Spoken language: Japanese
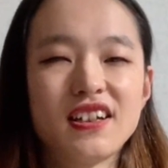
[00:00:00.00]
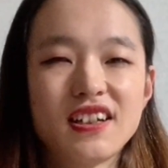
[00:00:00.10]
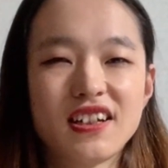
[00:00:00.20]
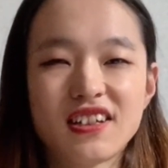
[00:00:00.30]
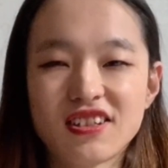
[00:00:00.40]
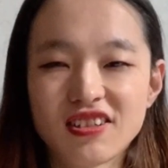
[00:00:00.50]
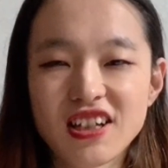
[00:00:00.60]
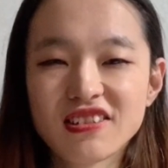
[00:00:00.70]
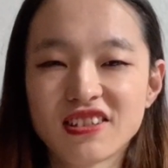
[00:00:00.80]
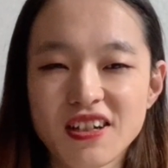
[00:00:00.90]
えーと、とな
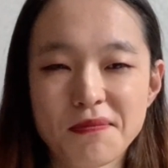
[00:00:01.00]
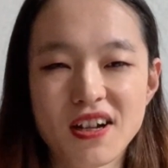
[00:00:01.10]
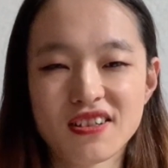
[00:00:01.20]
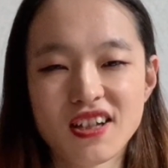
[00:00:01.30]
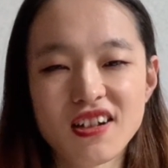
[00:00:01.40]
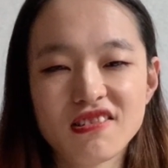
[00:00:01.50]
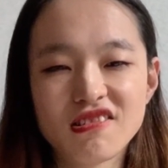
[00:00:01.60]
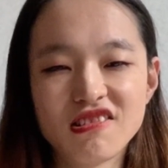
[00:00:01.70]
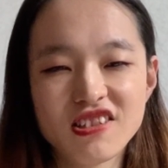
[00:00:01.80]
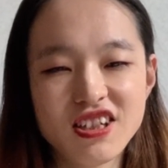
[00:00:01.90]
のでまあ参
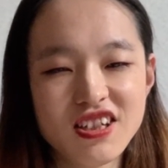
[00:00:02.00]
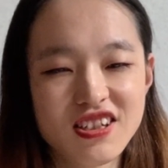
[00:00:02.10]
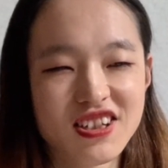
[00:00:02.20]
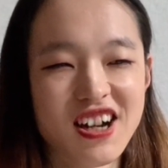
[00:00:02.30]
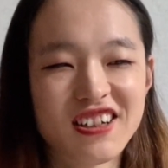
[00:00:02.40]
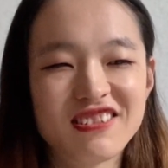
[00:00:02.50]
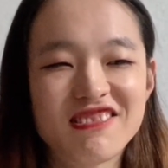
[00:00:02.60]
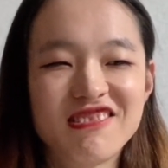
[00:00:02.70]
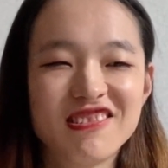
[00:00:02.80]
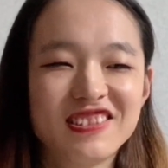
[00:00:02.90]
考に参
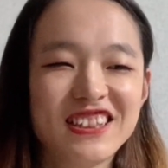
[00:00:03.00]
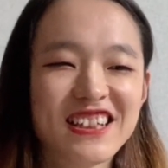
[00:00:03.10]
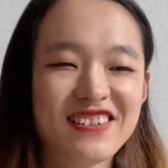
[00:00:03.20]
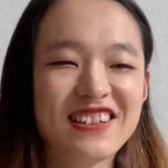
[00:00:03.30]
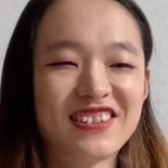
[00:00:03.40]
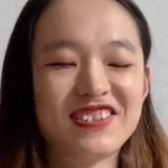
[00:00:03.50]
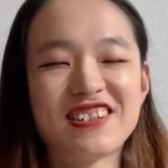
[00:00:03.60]
考になるかど